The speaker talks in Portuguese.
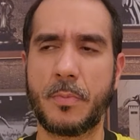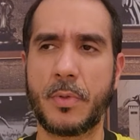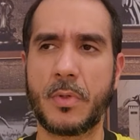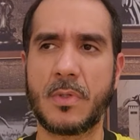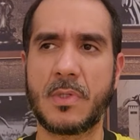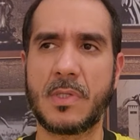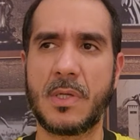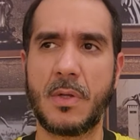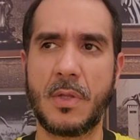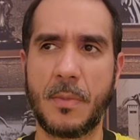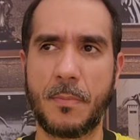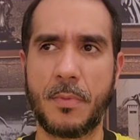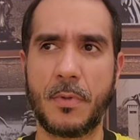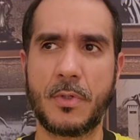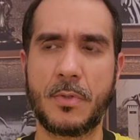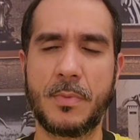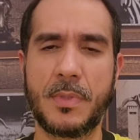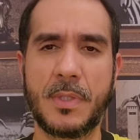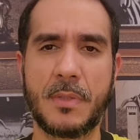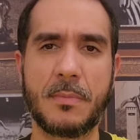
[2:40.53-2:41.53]
produção,
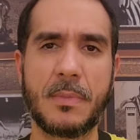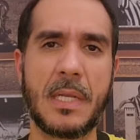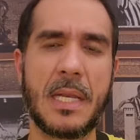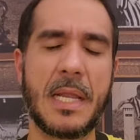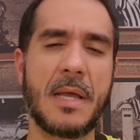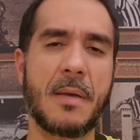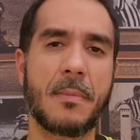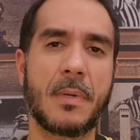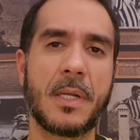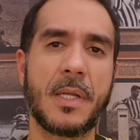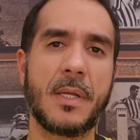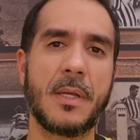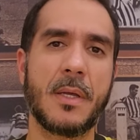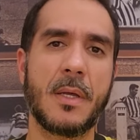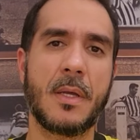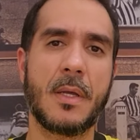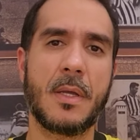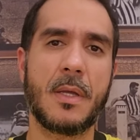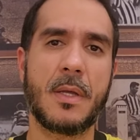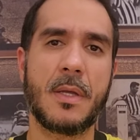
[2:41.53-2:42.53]
depois me, me lembra aí,
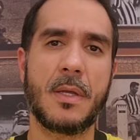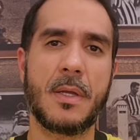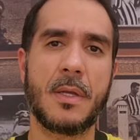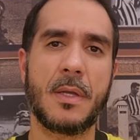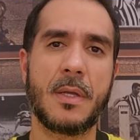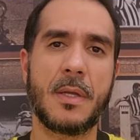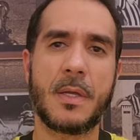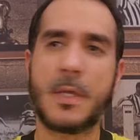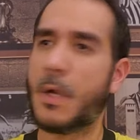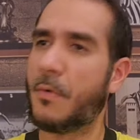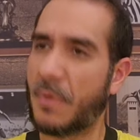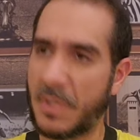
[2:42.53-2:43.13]
que